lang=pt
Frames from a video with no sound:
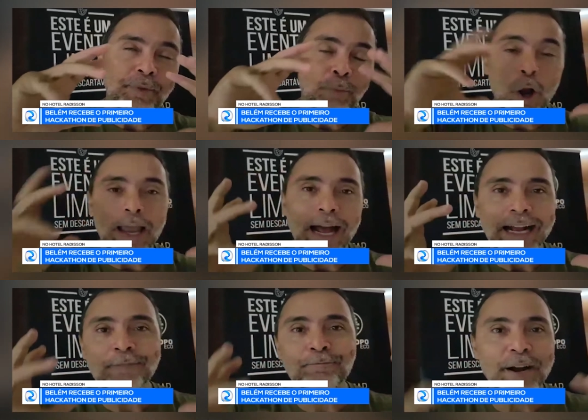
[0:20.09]
bolar
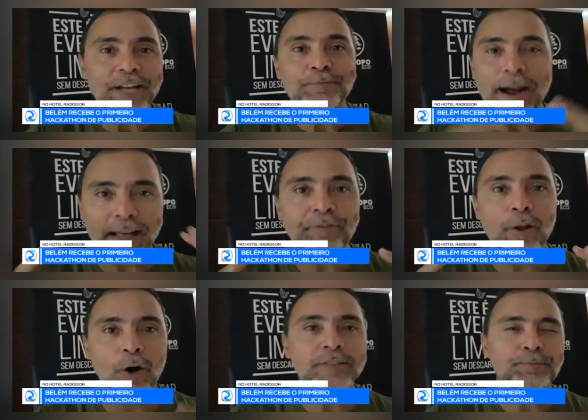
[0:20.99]
campanhas
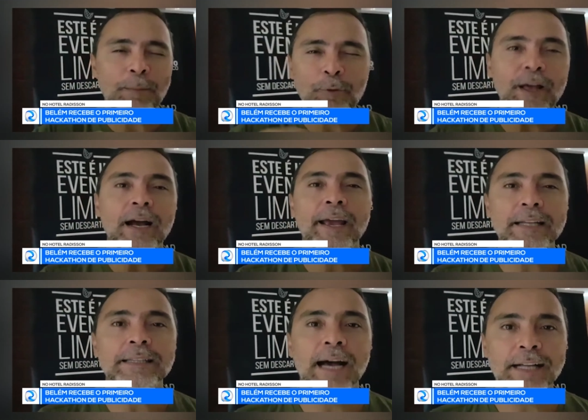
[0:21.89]
maravilhosas para mudar a
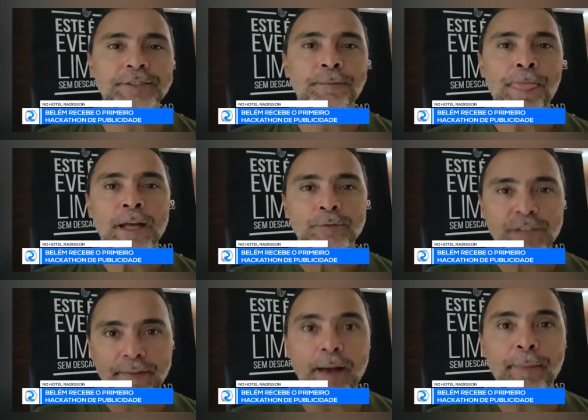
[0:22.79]
realidade do
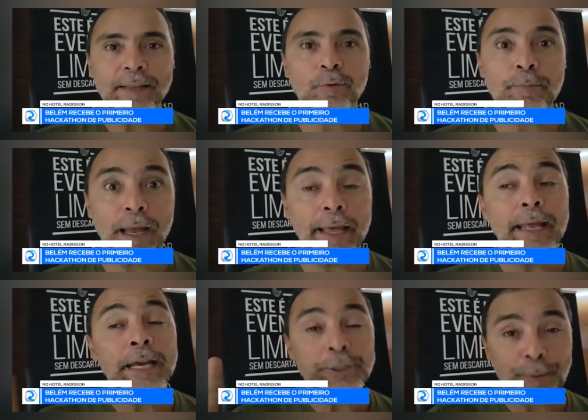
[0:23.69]
saneamento em
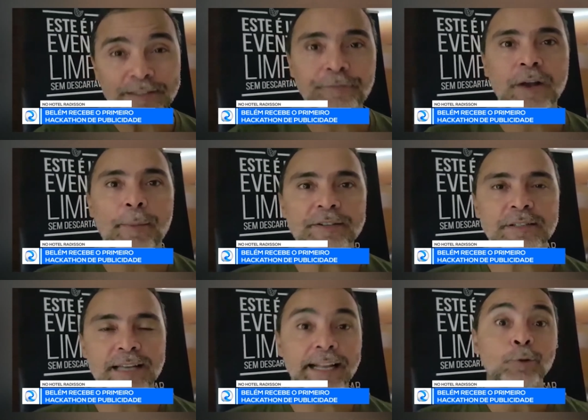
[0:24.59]
Belém, especificamente
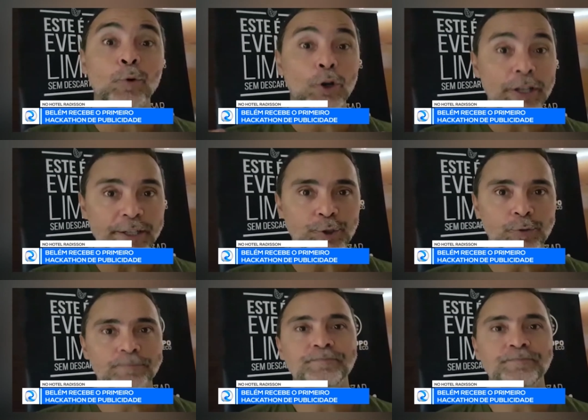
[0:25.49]
nessa área do lixo.